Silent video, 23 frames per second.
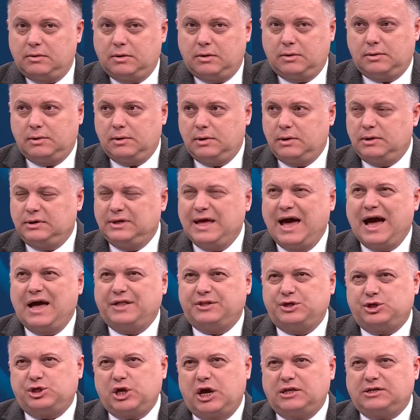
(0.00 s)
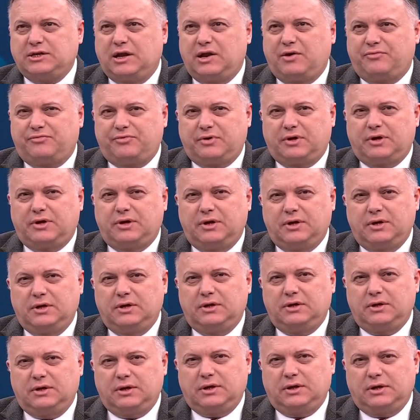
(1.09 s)
Evet. Yani şey tarafı
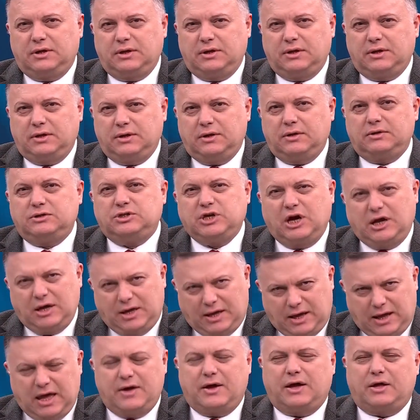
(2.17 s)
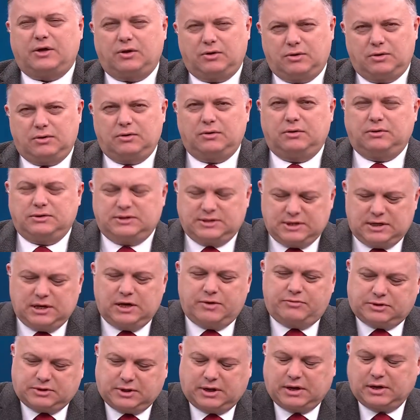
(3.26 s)
Çatalca, ee, e, e, Silivri'nin yüksek Silivri
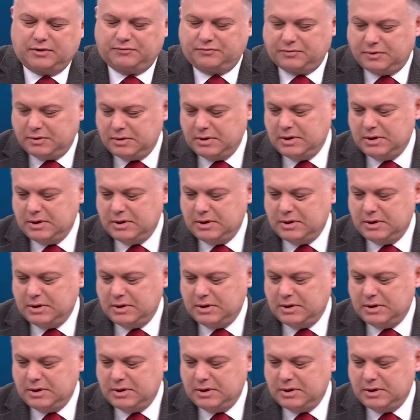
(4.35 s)
tarafı. O taraflara